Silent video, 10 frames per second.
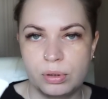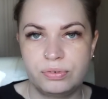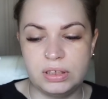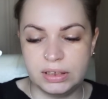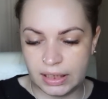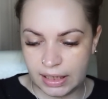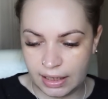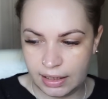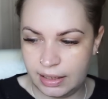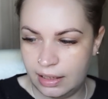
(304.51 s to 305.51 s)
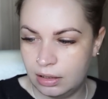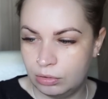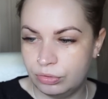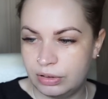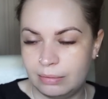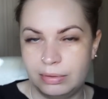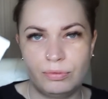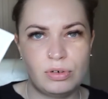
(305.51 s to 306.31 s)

Profilter, ale uwielbiam.